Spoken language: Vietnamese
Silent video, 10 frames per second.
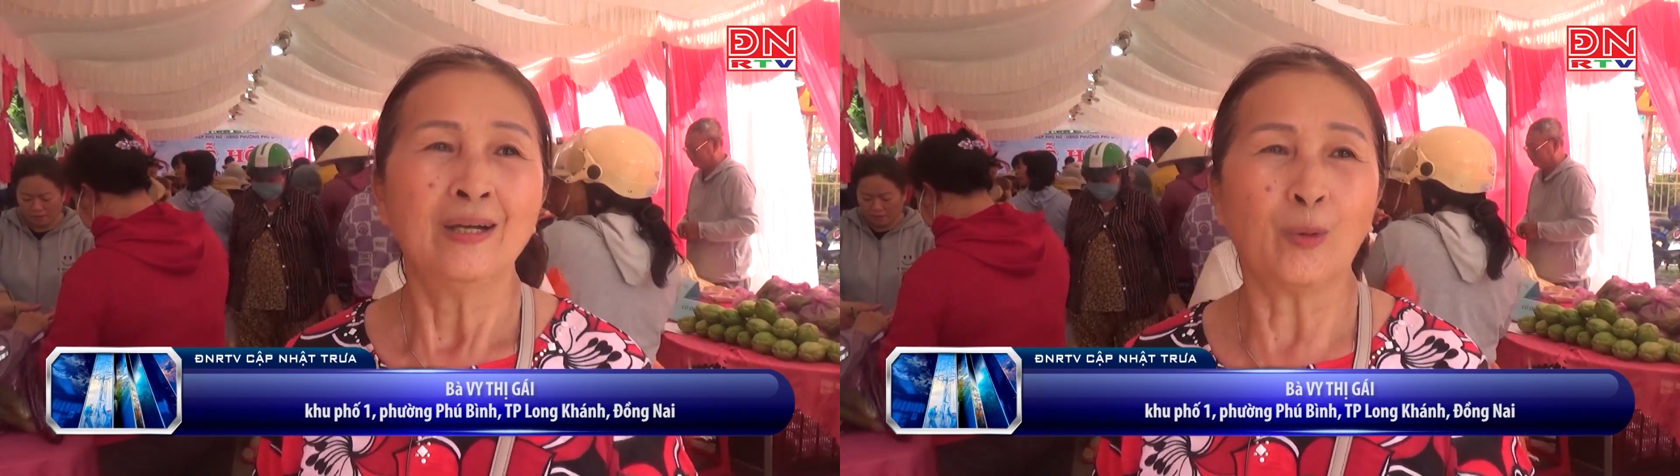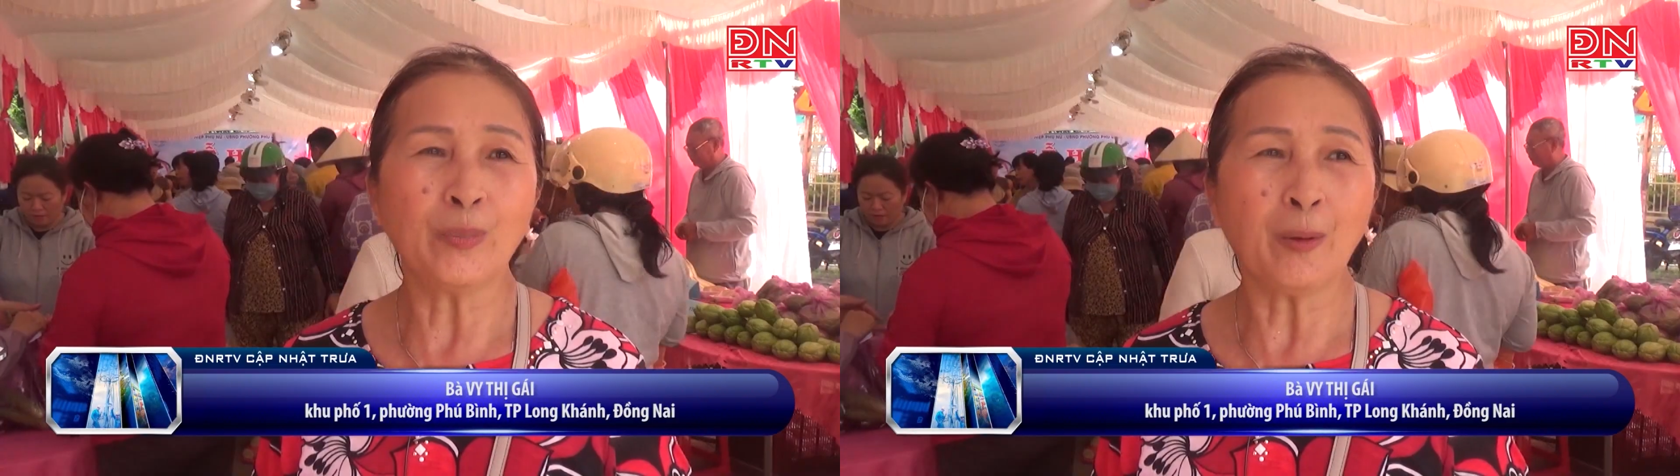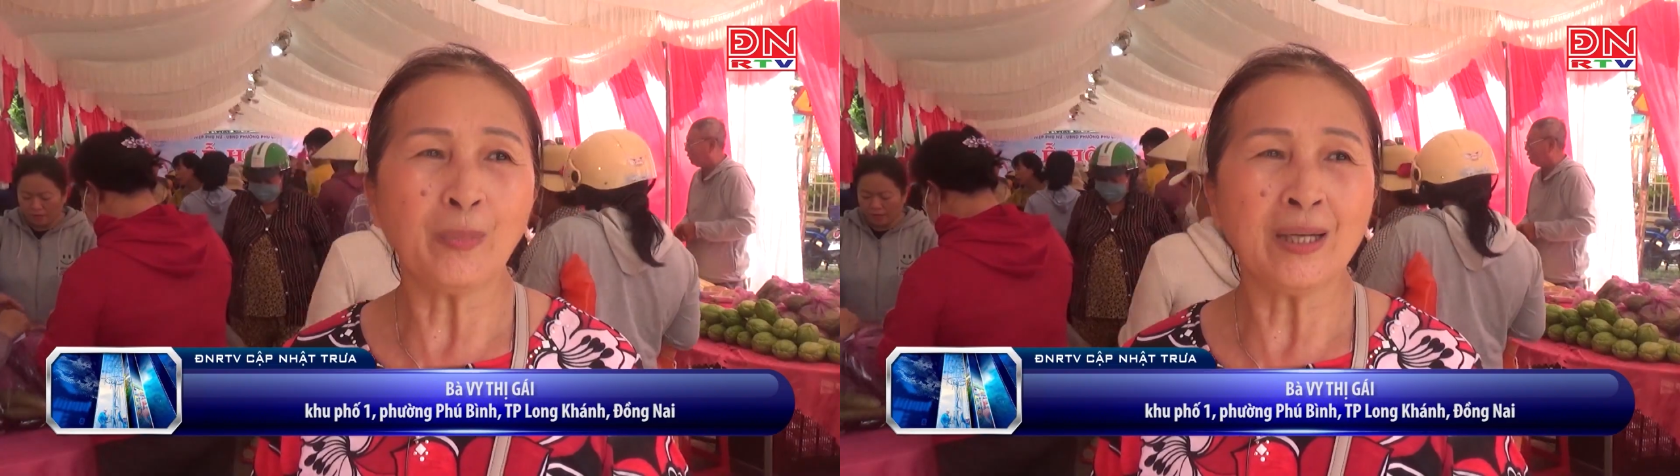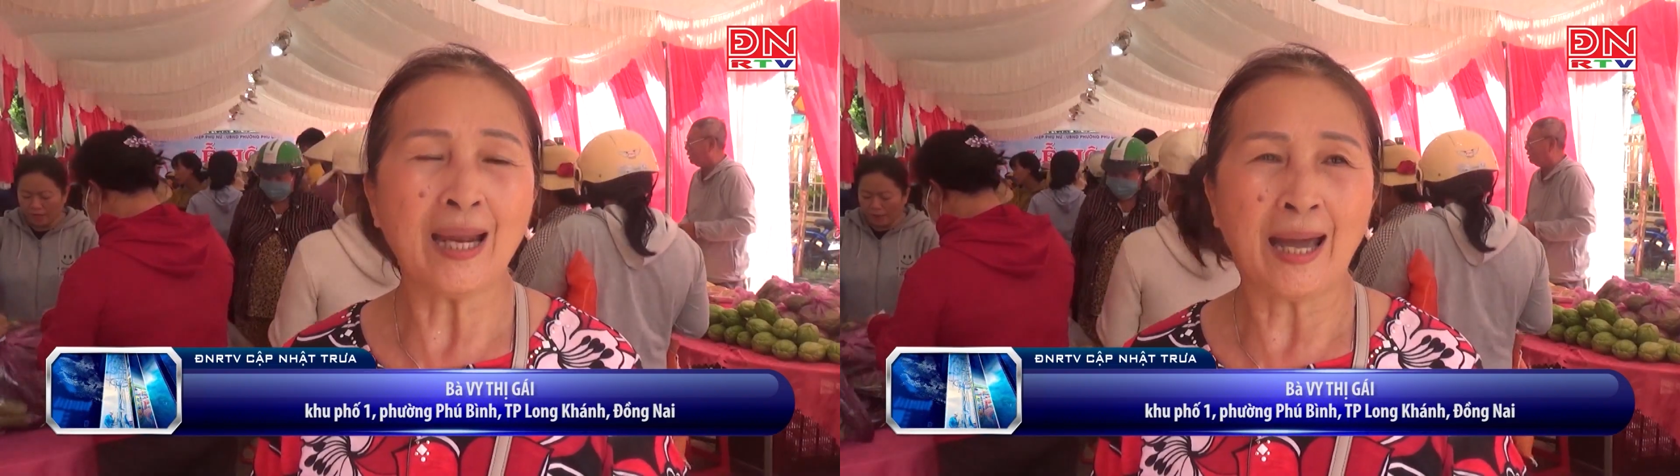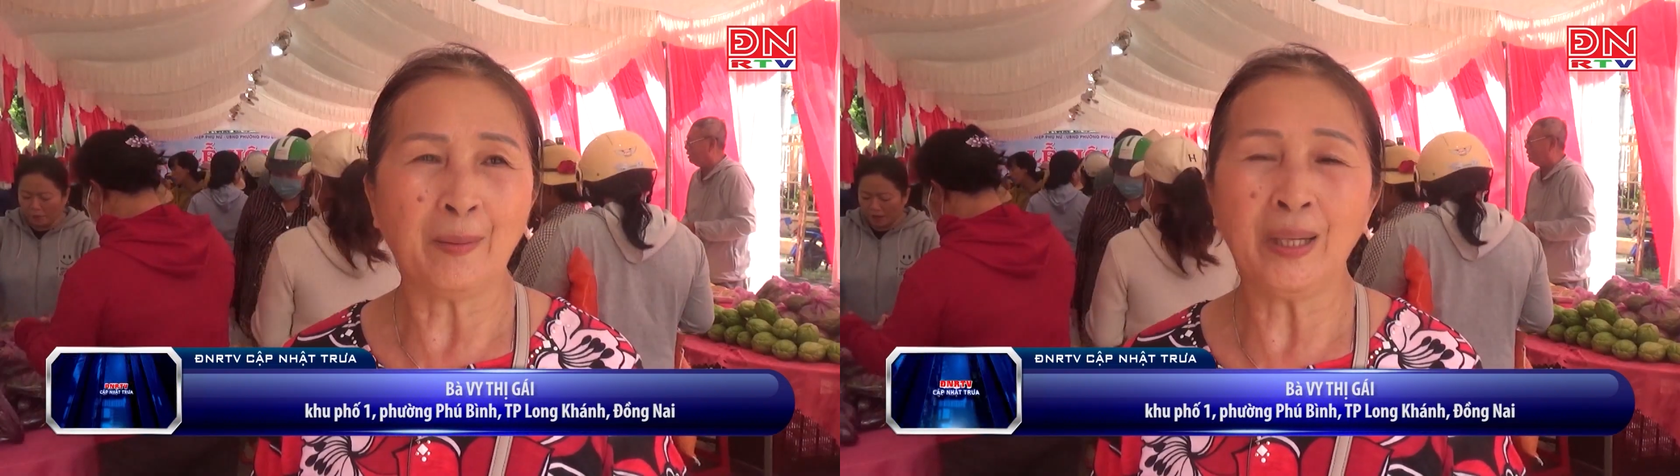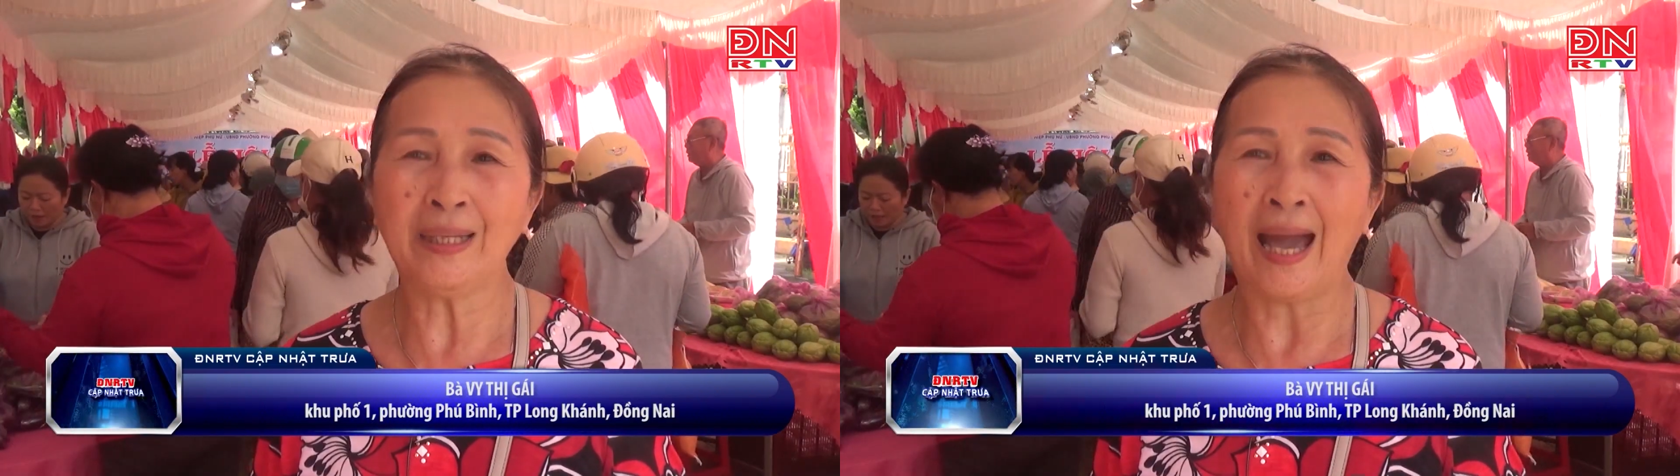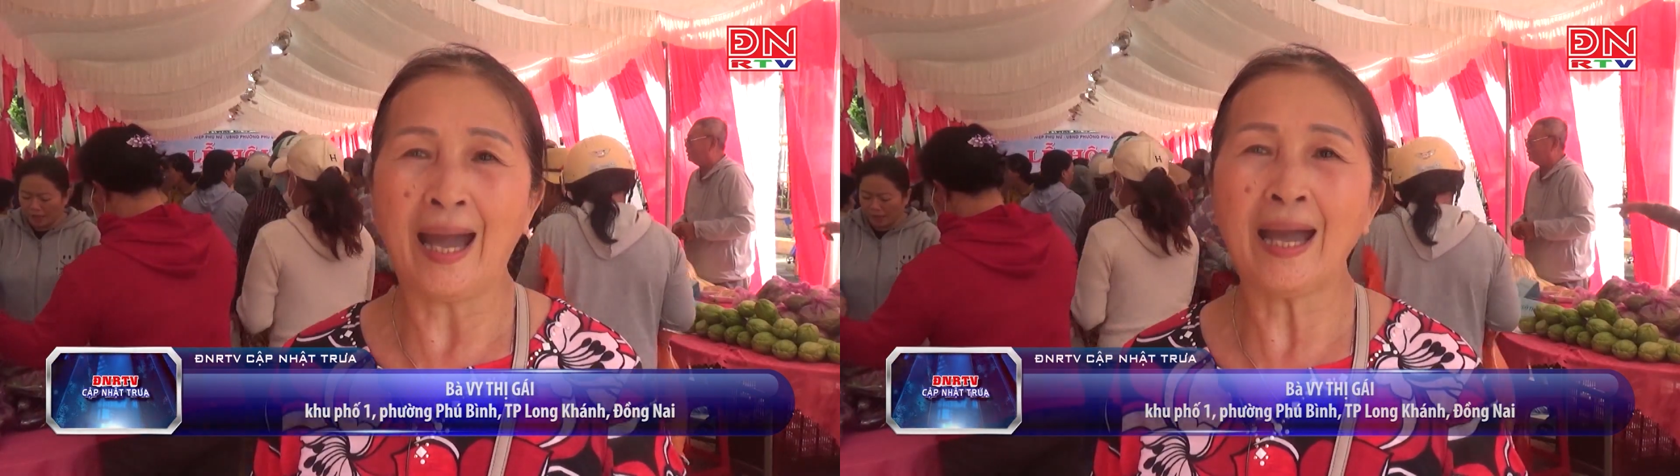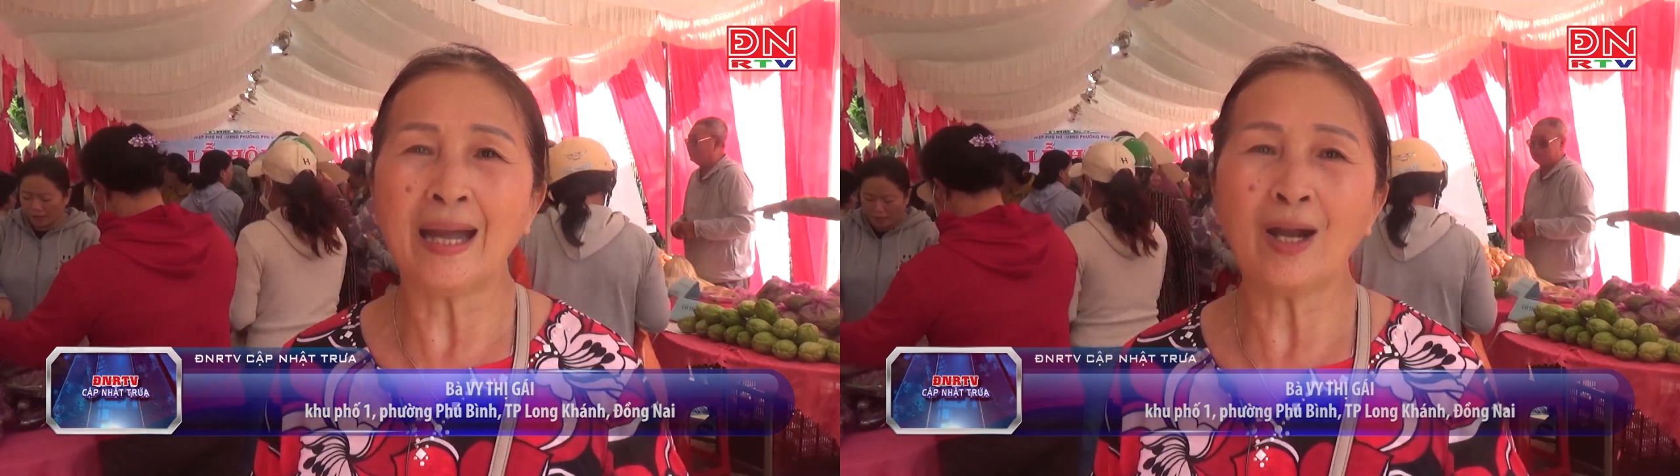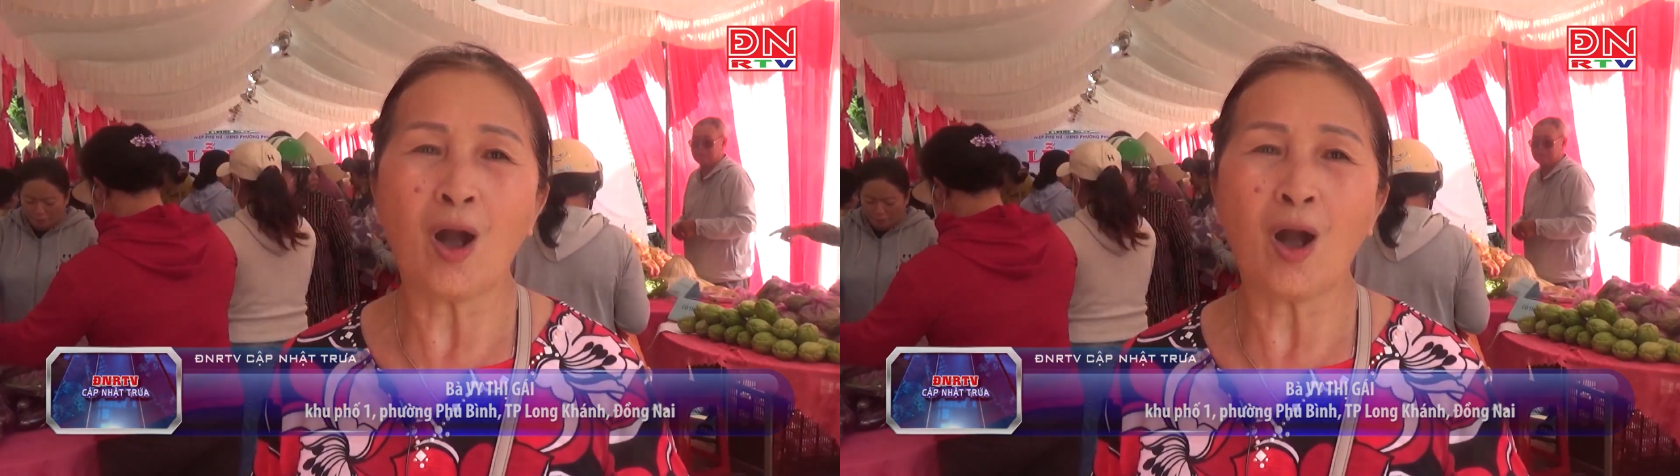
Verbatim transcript: cũng giống như là mình đã